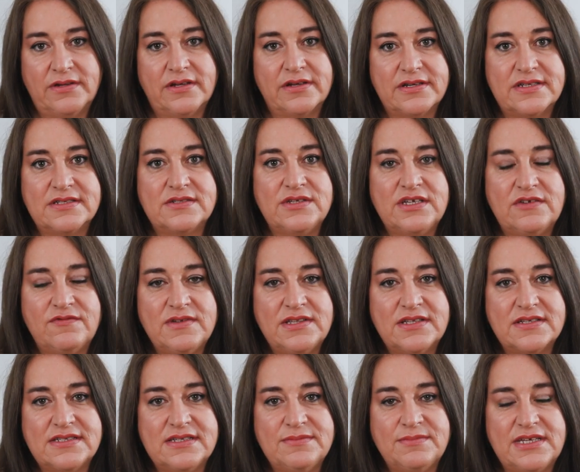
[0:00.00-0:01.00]
Ja? Also ich
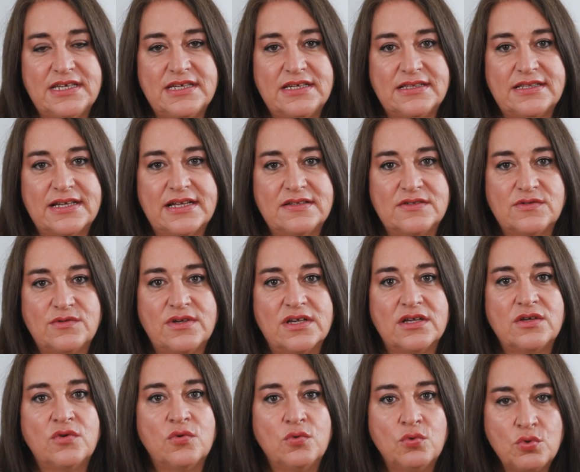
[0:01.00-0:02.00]
finde es im Gegenteil sogar
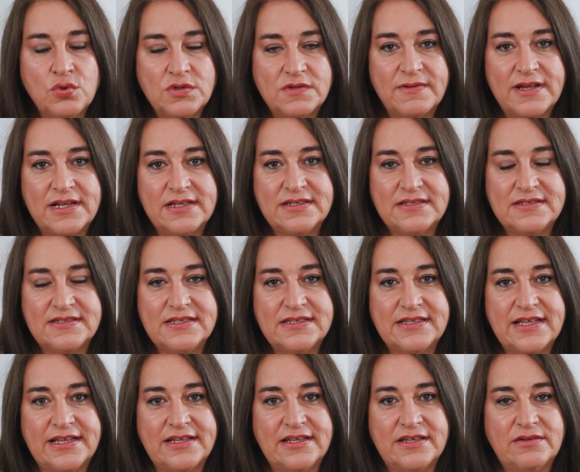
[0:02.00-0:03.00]
gut, weil die
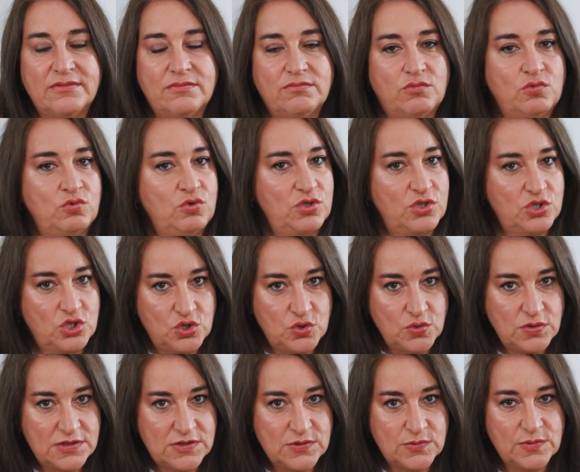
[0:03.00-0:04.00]
sind eine
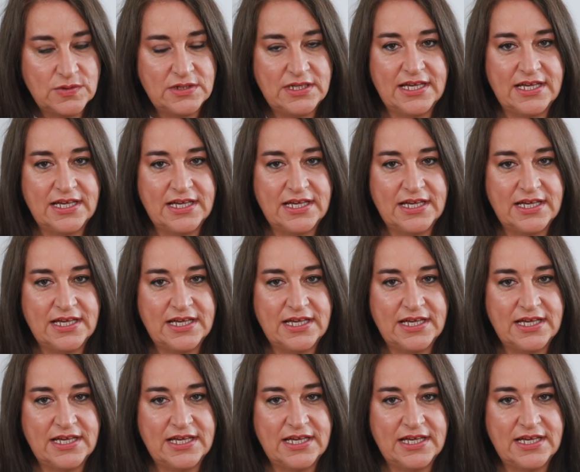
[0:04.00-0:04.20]
Unterstützung.